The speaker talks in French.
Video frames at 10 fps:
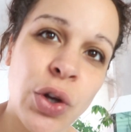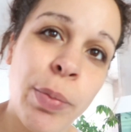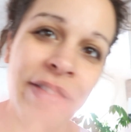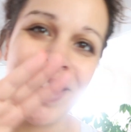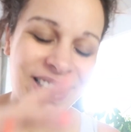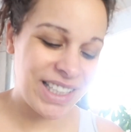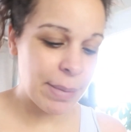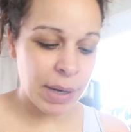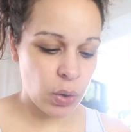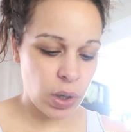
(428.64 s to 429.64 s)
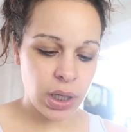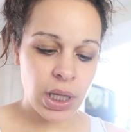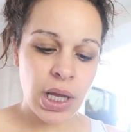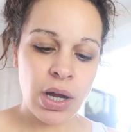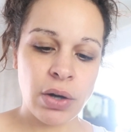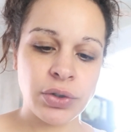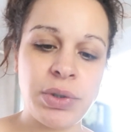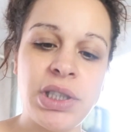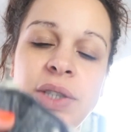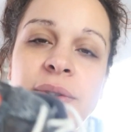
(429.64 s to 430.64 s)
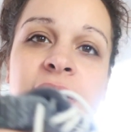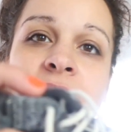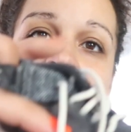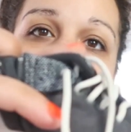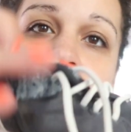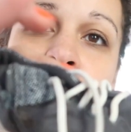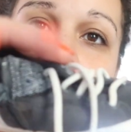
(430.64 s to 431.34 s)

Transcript: sort pas avec ses gamins, quoi. Ensuite, j'ai eu celle-là pour